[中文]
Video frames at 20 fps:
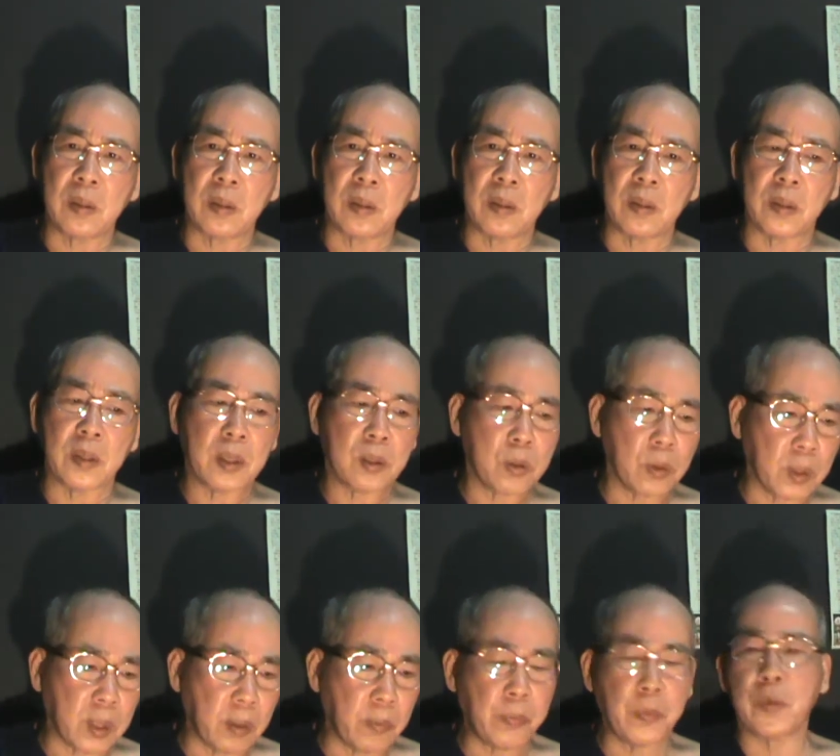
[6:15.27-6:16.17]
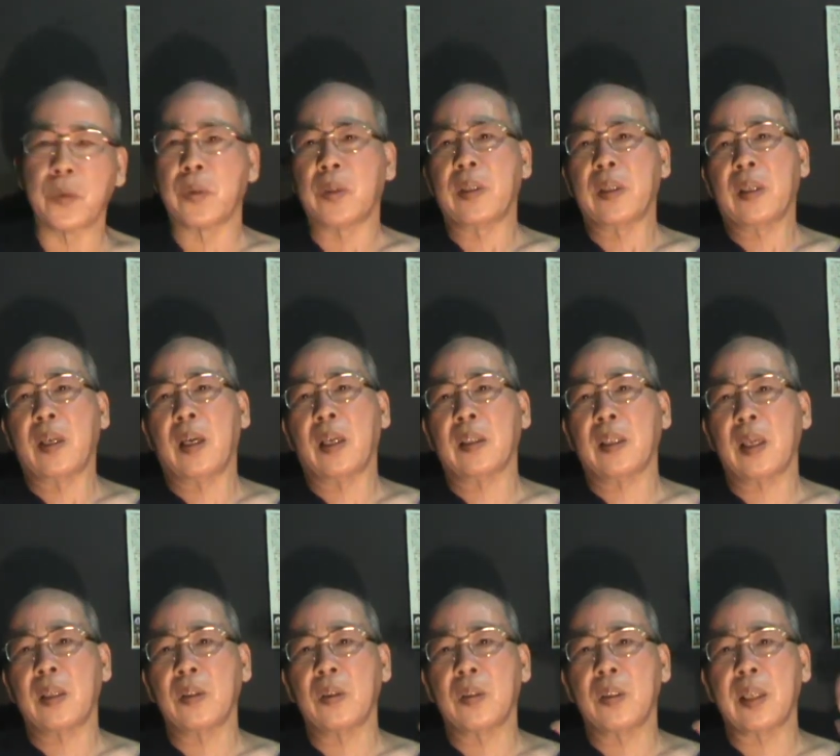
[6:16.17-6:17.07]
有一个中年妇女啊，
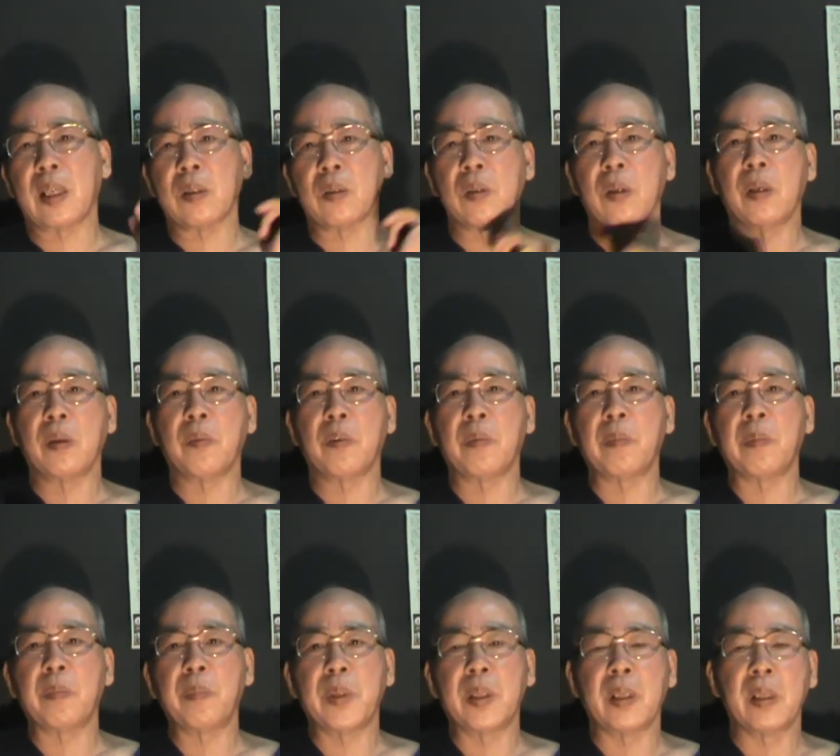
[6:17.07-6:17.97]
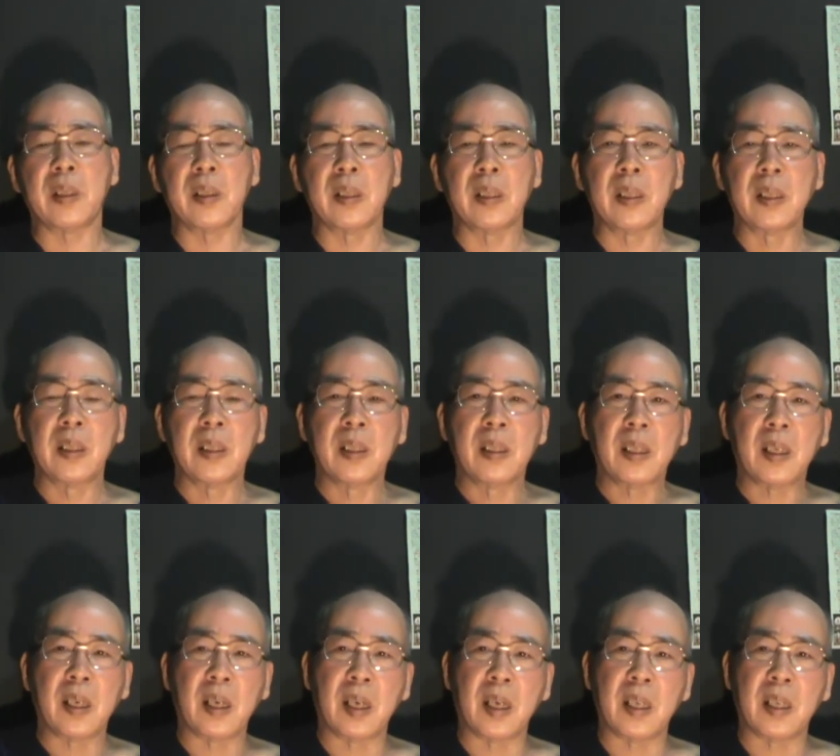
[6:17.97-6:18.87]
她就讲说，我们不能，
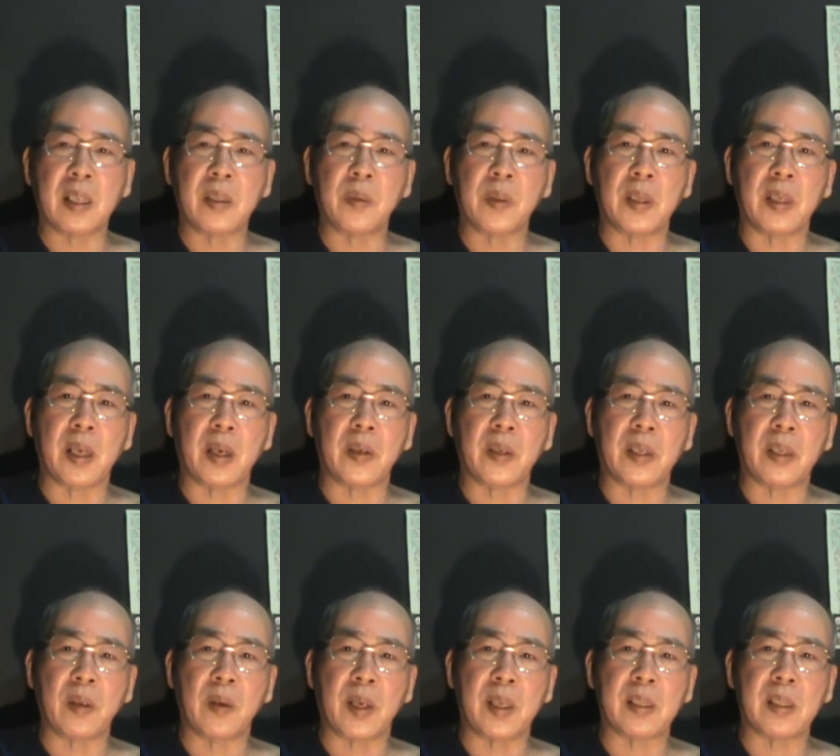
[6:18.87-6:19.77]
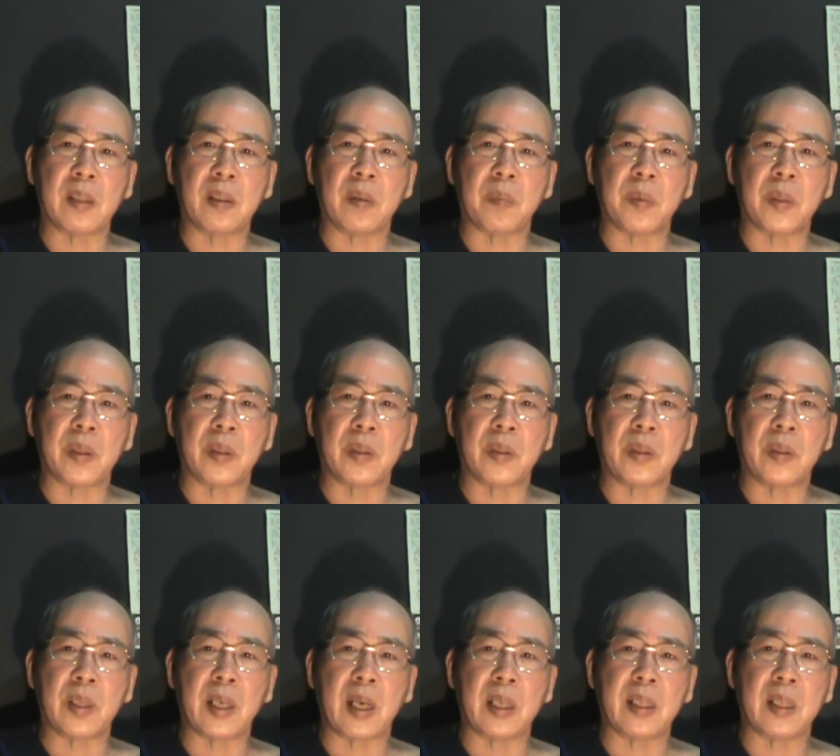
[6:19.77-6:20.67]
呃，因为老人的关系，我们就就
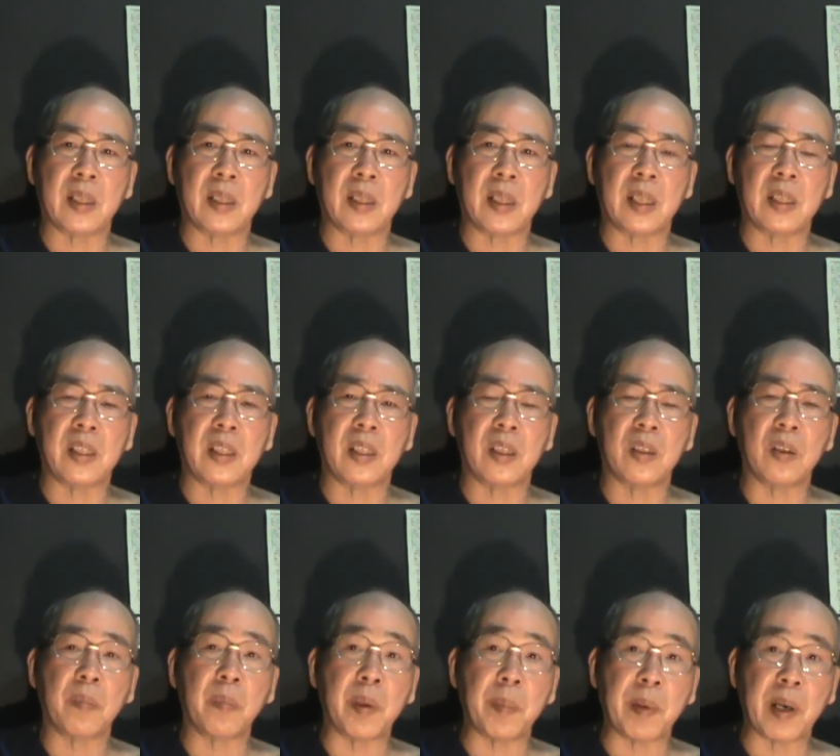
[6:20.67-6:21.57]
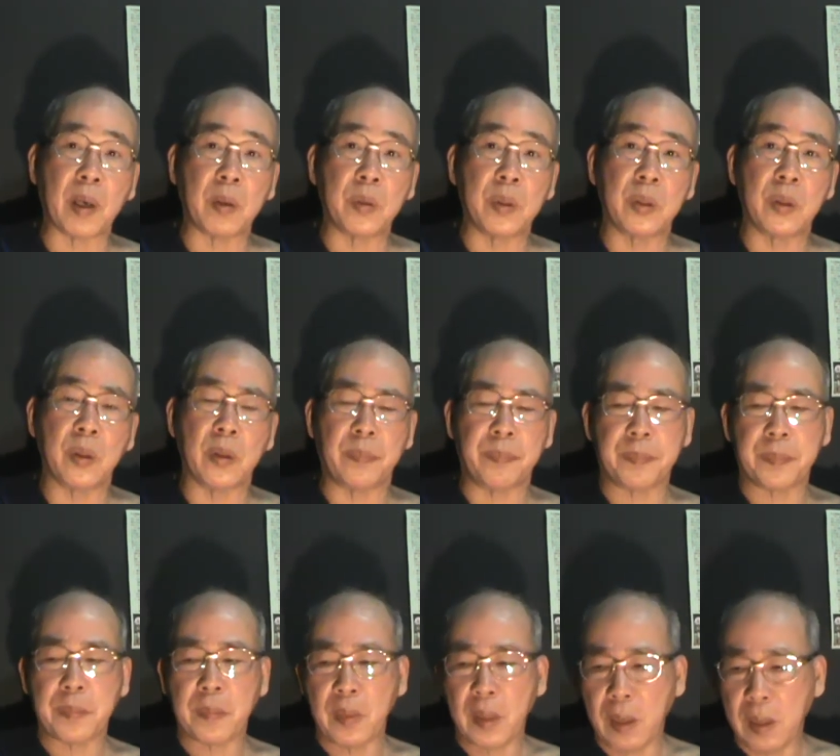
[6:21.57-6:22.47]
让年轻人都没办法运动。
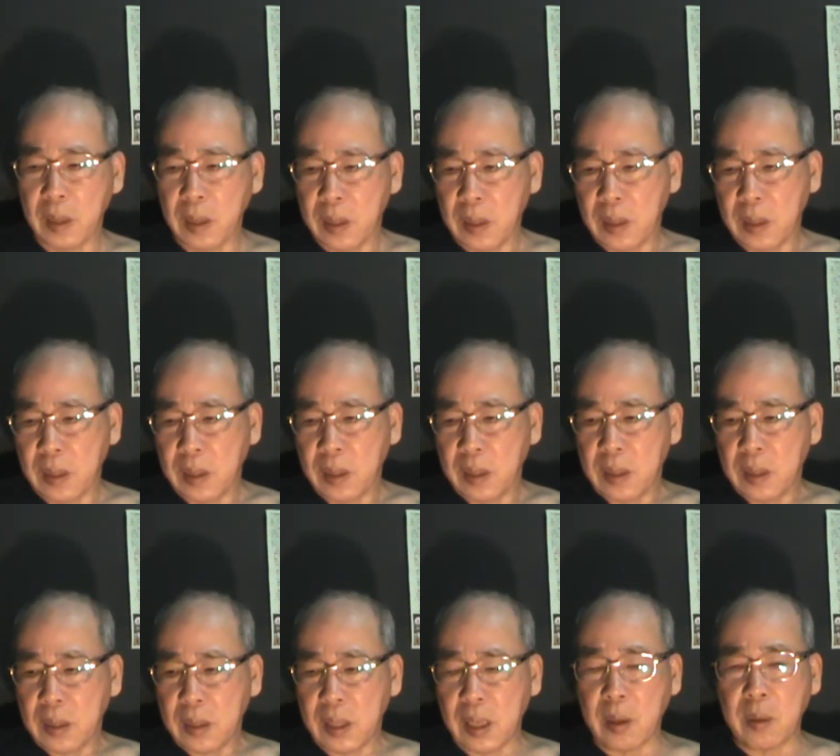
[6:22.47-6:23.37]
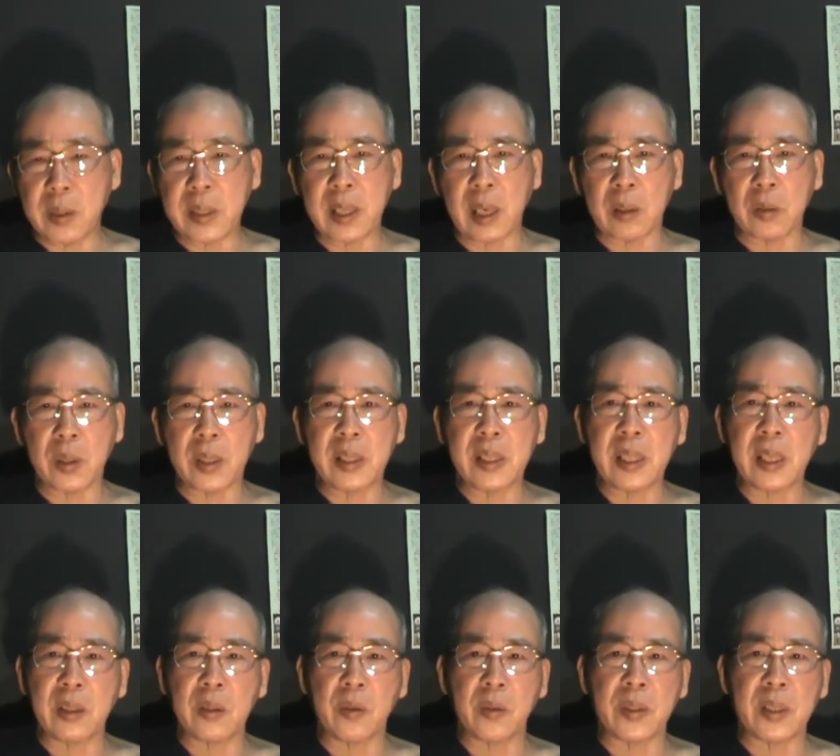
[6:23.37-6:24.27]
那我讲说，这
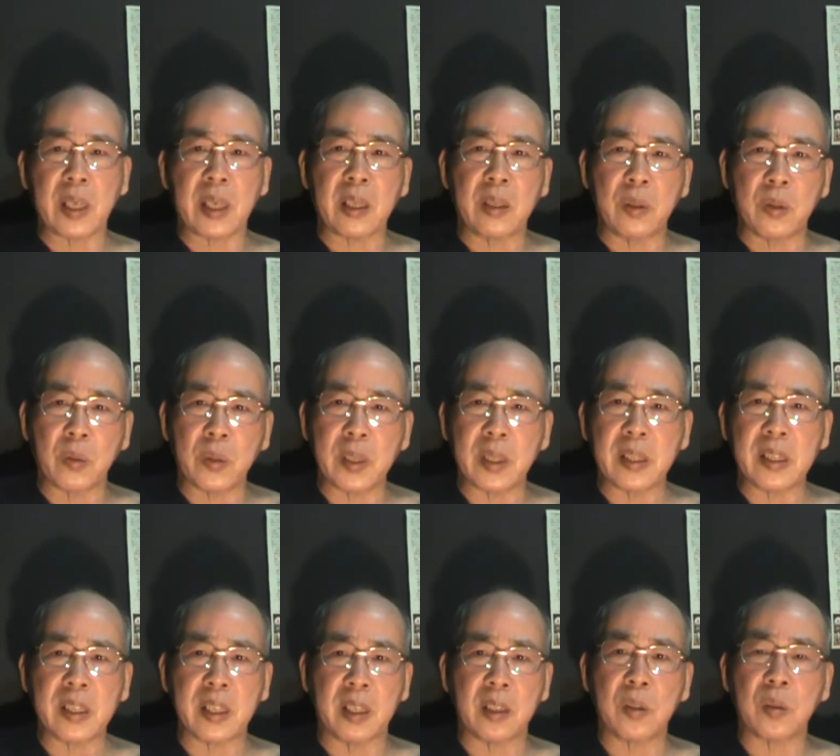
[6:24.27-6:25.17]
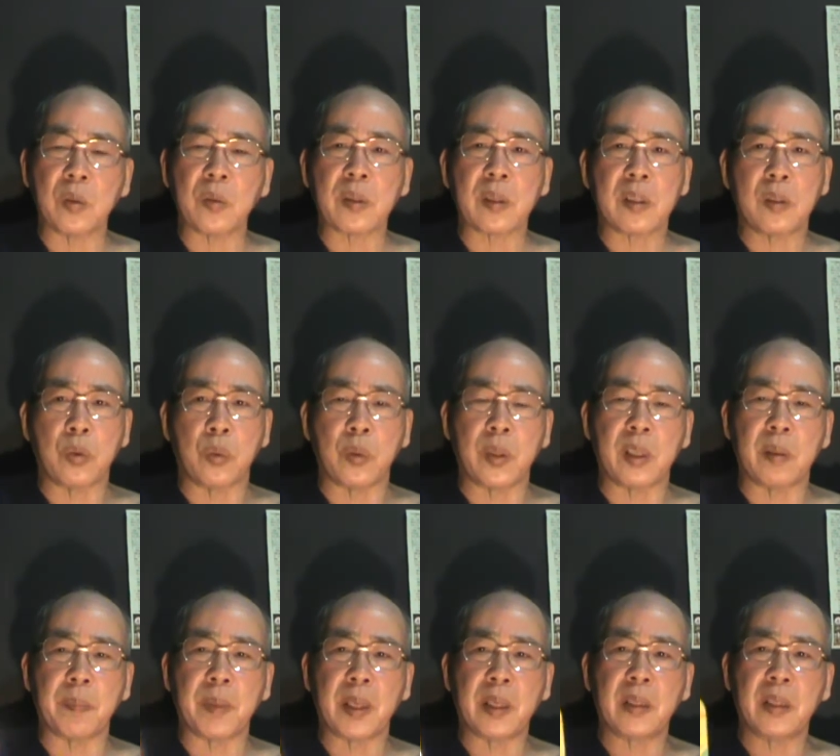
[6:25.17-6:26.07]
个东西很容易折中处
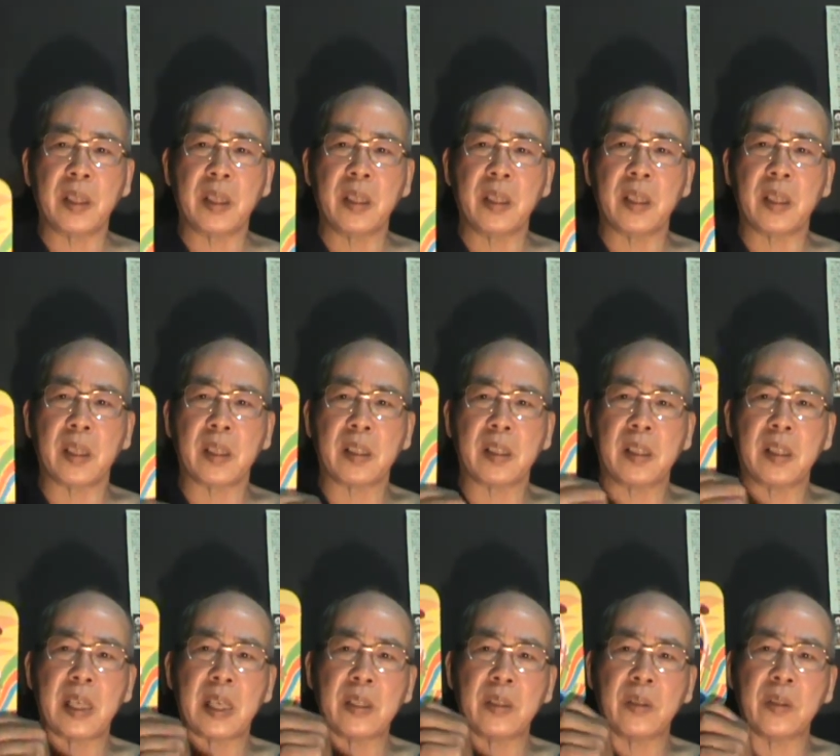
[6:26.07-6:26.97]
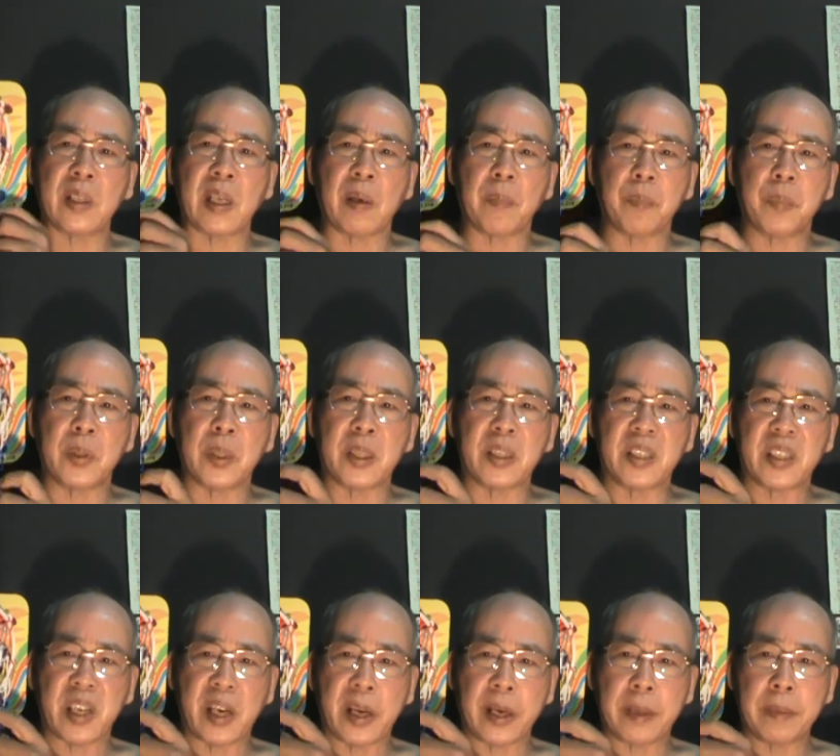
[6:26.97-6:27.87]
理嘛。第一个篮球架不能
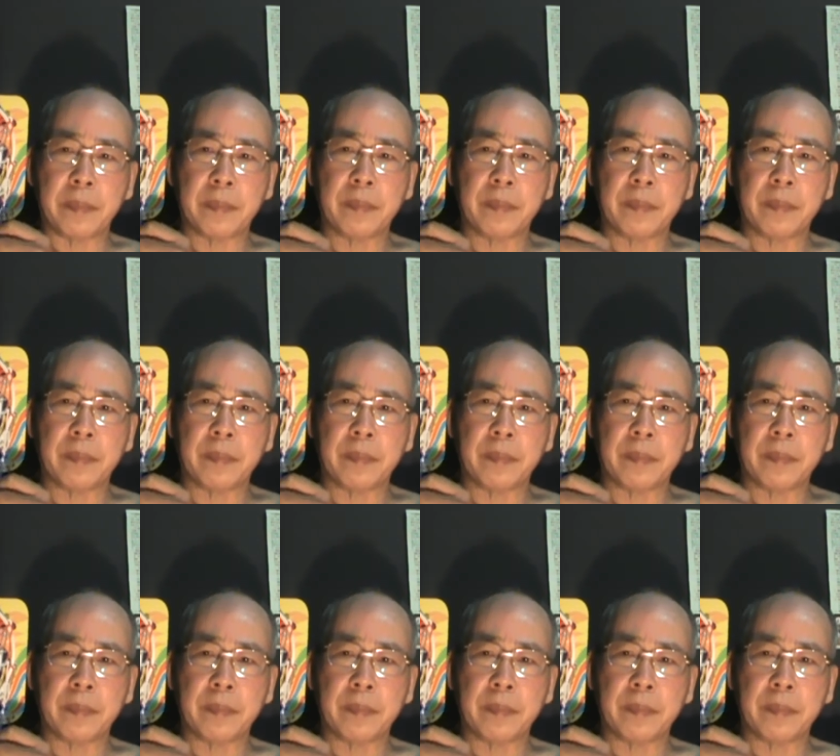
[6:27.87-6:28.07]
拆，